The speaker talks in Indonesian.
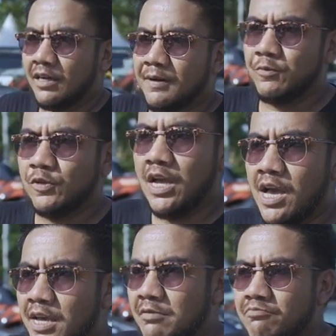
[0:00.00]

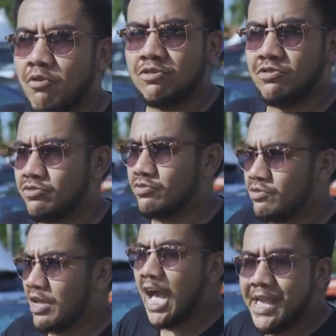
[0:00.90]
kepunyaan bos
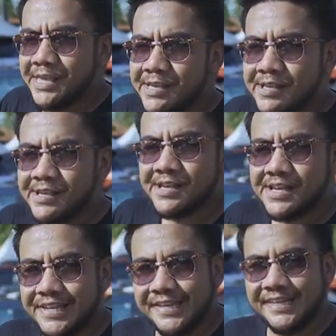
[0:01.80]
Aing
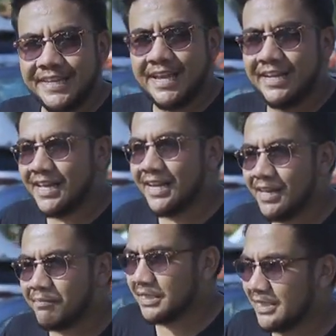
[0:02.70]
ini
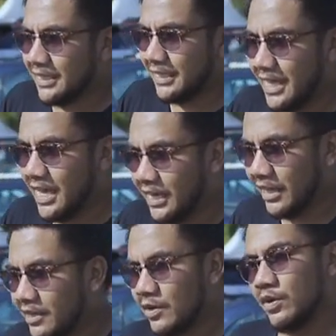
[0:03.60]
adalah Mas Ayo. Satria nih
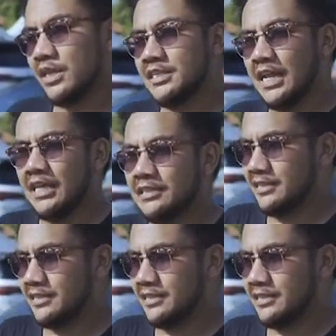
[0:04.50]
udah jelas